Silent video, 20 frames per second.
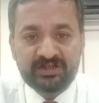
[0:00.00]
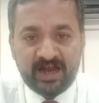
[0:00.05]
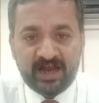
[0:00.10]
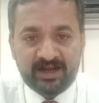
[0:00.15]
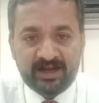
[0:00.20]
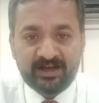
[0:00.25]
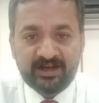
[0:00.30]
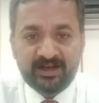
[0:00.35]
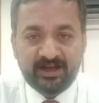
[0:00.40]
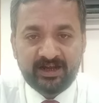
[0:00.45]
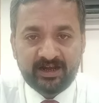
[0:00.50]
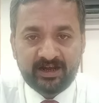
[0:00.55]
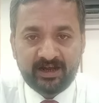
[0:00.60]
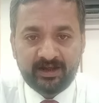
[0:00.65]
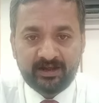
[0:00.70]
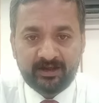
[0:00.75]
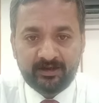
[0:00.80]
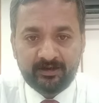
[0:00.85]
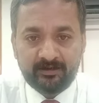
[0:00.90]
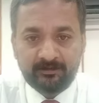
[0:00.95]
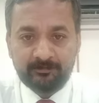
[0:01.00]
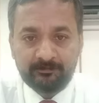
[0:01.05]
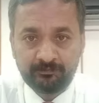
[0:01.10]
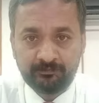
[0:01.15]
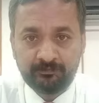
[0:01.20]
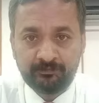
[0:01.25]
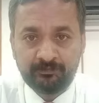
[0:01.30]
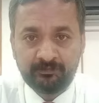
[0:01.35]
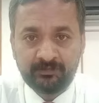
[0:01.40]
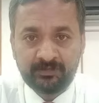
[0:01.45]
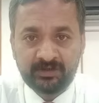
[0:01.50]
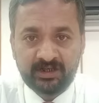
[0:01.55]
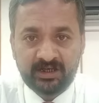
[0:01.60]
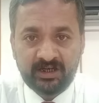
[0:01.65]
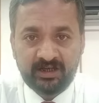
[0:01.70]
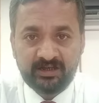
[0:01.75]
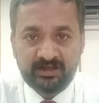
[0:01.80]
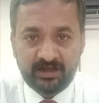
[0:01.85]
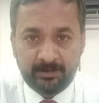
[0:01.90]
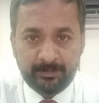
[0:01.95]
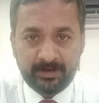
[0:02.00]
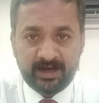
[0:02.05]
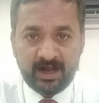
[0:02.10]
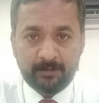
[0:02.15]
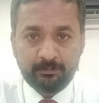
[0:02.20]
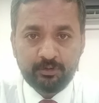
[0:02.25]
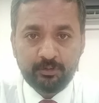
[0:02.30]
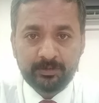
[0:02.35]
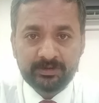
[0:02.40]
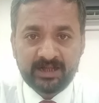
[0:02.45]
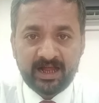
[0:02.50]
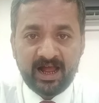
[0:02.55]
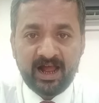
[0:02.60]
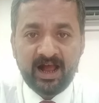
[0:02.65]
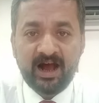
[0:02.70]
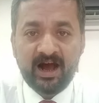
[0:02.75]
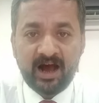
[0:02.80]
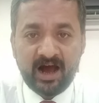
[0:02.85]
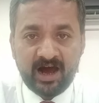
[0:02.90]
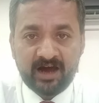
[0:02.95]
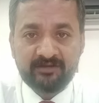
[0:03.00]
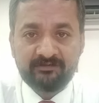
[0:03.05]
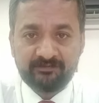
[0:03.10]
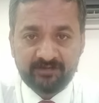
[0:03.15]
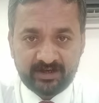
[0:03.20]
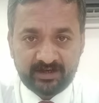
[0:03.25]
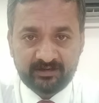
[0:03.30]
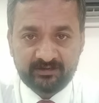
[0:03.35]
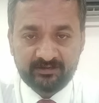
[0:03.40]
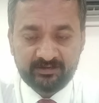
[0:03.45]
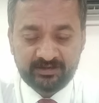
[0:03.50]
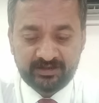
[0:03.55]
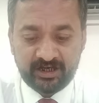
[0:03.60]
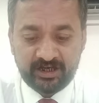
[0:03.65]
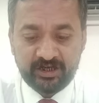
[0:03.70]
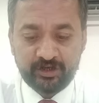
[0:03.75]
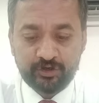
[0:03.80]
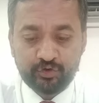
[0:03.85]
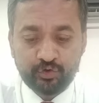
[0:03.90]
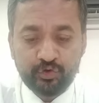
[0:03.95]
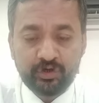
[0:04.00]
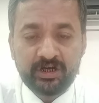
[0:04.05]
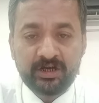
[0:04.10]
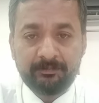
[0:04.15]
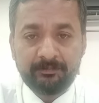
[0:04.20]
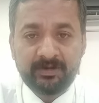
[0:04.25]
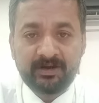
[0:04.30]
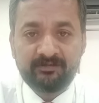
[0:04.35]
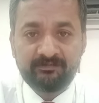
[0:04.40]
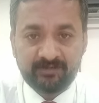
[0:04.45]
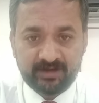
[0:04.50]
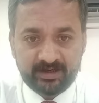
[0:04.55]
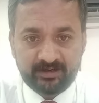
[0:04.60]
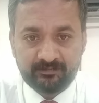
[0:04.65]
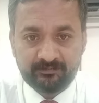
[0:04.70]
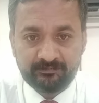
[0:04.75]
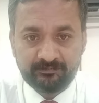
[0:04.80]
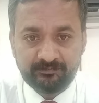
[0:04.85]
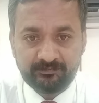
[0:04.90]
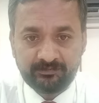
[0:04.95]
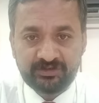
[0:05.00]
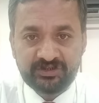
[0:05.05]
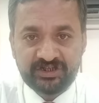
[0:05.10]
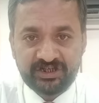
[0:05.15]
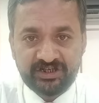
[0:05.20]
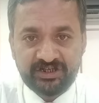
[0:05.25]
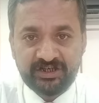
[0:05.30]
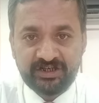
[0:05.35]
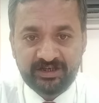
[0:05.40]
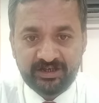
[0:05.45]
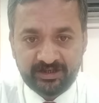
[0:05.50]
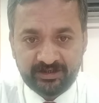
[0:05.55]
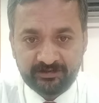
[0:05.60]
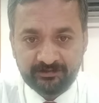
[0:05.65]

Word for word: साइड किए गए हैं ये मैंने आपको बताया आर वन यानी रूल नंबर वन सी डी डी